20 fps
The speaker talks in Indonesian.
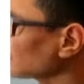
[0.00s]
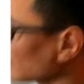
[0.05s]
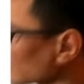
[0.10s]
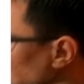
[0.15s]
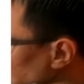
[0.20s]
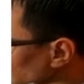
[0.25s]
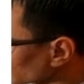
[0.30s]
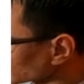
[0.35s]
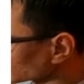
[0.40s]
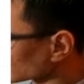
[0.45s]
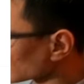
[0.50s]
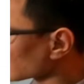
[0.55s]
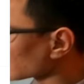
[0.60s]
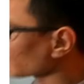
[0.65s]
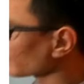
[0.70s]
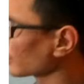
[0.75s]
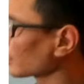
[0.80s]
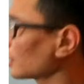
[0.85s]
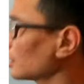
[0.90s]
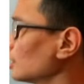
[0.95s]
tapi masalah
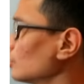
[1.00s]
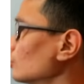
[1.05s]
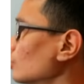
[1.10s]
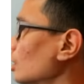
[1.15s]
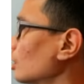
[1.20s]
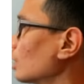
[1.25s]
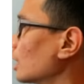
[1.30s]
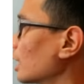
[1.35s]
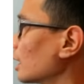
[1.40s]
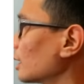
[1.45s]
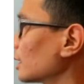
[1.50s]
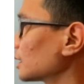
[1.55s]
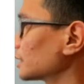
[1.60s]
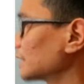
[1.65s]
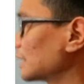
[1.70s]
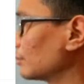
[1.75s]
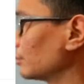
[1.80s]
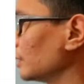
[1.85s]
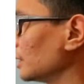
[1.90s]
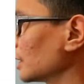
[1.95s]
kamera ini gue udah
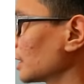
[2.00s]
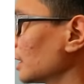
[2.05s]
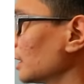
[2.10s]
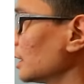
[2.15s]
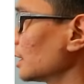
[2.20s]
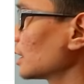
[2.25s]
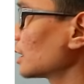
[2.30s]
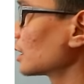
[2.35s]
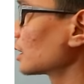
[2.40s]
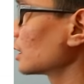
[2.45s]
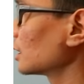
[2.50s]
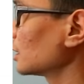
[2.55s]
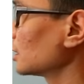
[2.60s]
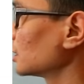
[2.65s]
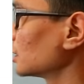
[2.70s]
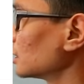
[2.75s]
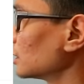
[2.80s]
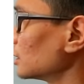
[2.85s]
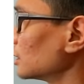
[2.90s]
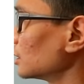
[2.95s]
kesampingkan ya karena
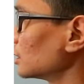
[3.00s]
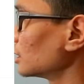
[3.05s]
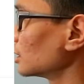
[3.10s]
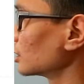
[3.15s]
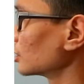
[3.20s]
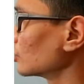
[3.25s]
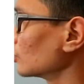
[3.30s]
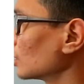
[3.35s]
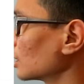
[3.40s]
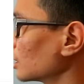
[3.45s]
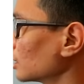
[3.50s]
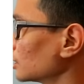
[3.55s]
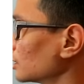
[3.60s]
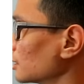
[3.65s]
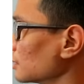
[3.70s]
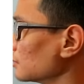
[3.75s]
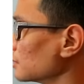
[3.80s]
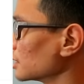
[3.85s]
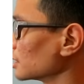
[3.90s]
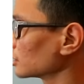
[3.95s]
uh, eh, gue
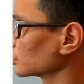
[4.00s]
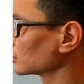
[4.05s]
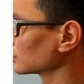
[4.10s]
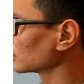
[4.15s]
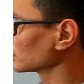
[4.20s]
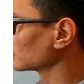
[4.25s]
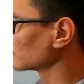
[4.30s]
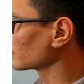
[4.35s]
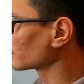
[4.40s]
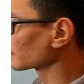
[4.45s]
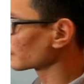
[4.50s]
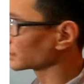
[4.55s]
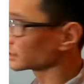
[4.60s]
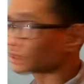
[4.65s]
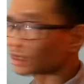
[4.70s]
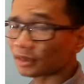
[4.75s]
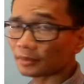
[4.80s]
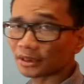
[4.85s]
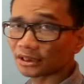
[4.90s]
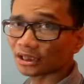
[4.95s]
nggak begitu
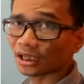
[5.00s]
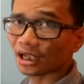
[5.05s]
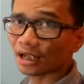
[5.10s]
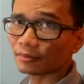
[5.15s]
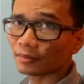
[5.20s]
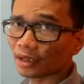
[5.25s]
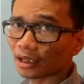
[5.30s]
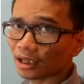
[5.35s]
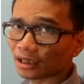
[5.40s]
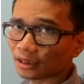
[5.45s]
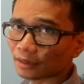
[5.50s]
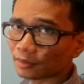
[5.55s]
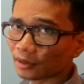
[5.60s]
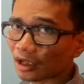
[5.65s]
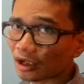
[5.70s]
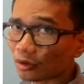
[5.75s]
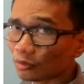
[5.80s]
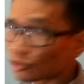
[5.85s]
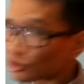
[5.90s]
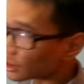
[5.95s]
mempermasalahkan masalah kamera tapi
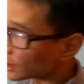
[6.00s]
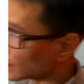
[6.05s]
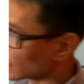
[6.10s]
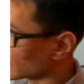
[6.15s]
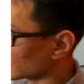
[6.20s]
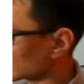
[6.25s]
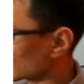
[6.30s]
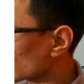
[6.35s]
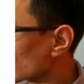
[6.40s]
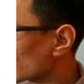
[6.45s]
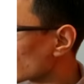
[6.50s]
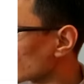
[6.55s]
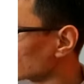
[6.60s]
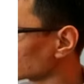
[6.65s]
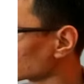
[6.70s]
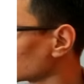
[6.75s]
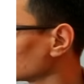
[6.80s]
kalau buat kalian yang mau bahas